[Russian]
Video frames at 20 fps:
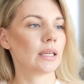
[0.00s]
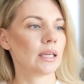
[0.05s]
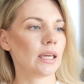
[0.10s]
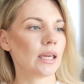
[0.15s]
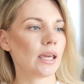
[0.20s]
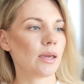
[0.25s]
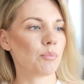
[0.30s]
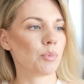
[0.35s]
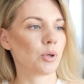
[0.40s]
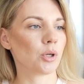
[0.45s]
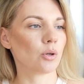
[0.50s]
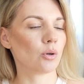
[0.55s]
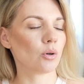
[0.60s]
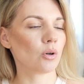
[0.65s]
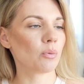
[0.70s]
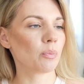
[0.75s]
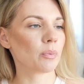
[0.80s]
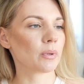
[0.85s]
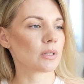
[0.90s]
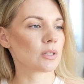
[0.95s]
Cape
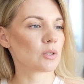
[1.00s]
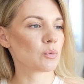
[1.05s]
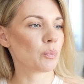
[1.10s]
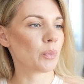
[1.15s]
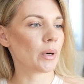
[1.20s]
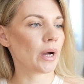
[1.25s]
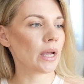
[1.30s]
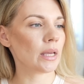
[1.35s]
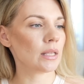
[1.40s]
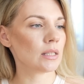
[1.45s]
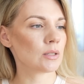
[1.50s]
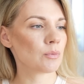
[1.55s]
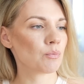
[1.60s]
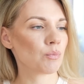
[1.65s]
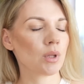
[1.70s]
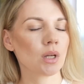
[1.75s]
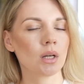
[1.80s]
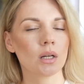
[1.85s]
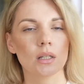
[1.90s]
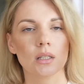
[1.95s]
Herb and Spice,
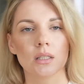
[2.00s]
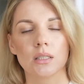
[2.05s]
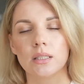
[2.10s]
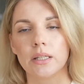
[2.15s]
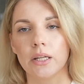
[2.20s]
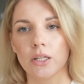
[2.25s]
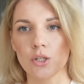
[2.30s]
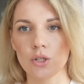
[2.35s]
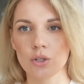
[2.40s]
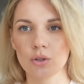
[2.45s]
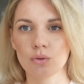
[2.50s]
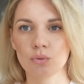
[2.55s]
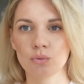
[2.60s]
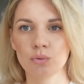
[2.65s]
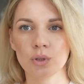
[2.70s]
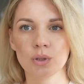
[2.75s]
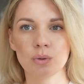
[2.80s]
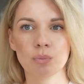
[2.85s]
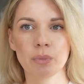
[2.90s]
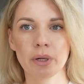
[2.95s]
э, значит,
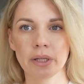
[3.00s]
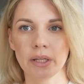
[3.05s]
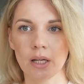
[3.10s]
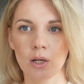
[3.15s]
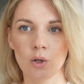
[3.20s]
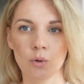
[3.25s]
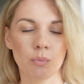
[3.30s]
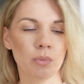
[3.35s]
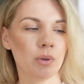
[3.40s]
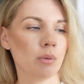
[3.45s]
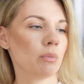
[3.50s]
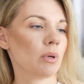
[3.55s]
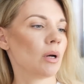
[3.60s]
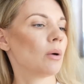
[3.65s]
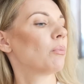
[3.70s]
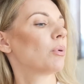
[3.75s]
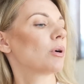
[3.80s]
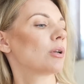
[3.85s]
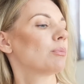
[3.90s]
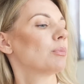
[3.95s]
вот моя
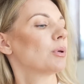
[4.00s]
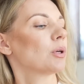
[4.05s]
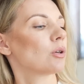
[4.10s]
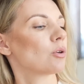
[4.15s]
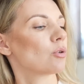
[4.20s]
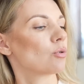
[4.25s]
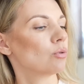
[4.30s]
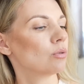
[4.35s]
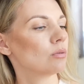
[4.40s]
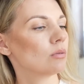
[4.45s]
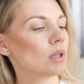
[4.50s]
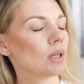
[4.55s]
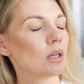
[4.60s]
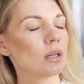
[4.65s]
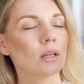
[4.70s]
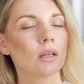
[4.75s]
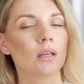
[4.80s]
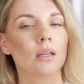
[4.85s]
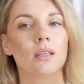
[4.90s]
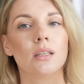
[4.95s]
любимая барбекю,
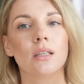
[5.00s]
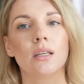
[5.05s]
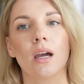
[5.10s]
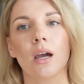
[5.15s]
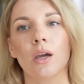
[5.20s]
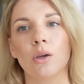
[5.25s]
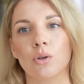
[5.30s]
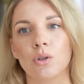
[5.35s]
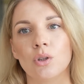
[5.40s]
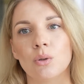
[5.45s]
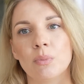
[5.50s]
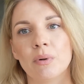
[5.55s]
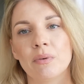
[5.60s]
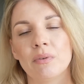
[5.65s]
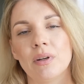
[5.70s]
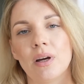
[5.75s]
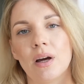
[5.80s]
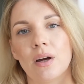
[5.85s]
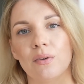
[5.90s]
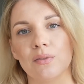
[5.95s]
я ее
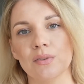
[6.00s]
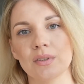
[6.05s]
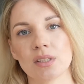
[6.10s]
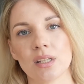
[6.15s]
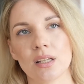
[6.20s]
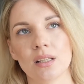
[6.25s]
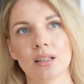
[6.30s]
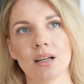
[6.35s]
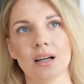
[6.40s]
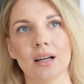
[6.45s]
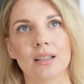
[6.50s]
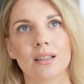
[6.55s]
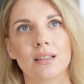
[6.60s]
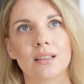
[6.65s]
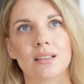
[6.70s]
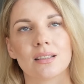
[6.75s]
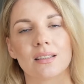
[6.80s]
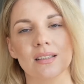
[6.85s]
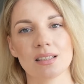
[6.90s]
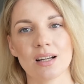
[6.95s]
добавляю в
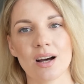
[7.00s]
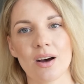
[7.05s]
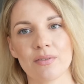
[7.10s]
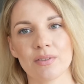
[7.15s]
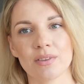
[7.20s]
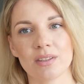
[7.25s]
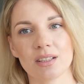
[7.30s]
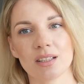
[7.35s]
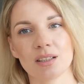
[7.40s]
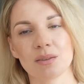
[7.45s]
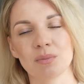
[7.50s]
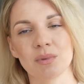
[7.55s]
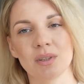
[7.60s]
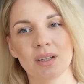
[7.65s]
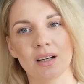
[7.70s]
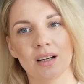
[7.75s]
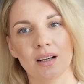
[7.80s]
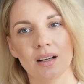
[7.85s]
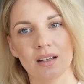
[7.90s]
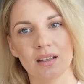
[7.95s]
салаты, к завтракам,
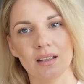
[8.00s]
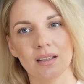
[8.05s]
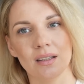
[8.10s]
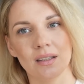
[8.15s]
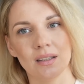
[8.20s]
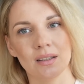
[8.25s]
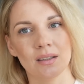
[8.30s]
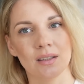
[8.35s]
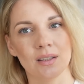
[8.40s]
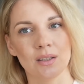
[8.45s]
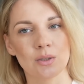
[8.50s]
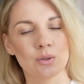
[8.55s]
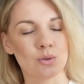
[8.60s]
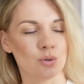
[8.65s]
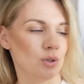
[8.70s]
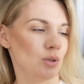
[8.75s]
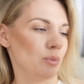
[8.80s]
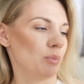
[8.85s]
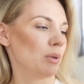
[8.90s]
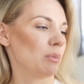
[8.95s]
да, э,
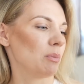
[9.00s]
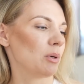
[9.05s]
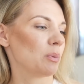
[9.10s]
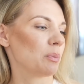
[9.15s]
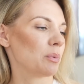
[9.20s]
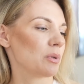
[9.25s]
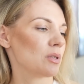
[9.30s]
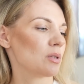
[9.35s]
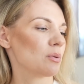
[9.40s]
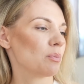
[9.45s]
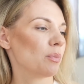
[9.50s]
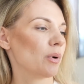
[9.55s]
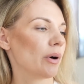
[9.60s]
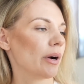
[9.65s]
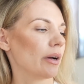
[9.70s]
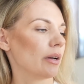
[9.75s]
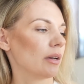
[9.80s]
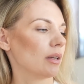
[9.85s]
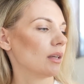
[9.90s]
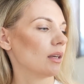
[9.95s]
яйцо, например,
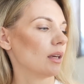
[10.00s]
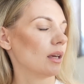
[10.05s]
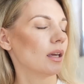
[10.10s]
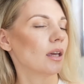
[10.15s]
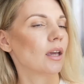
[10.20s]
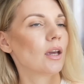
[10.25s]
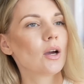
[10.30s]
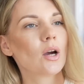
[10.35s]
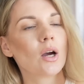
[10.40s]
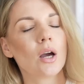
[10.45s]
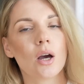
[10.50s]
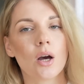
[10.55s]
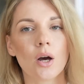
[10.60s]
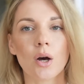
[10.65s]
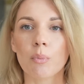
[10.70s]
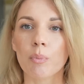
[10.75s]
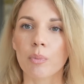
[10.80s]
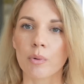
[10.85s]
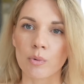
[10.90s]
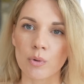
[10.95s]
посыпаю ей,
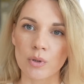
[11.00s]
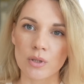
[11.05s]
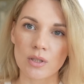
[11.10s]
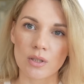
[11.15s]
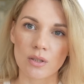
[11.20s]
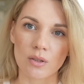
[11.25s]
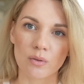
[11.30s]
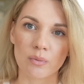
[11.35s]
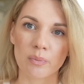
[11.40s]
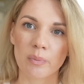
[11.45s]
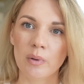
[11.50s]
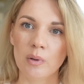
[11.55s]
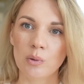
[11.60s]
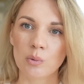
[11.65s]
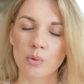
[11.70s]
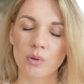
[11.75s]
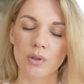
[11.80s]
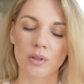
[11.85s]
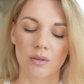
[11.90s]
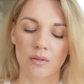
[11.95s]
а просто в
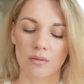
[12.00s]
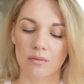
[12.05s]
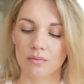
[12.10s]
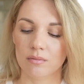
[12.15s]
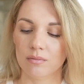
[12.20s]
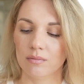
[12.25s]
блюдо,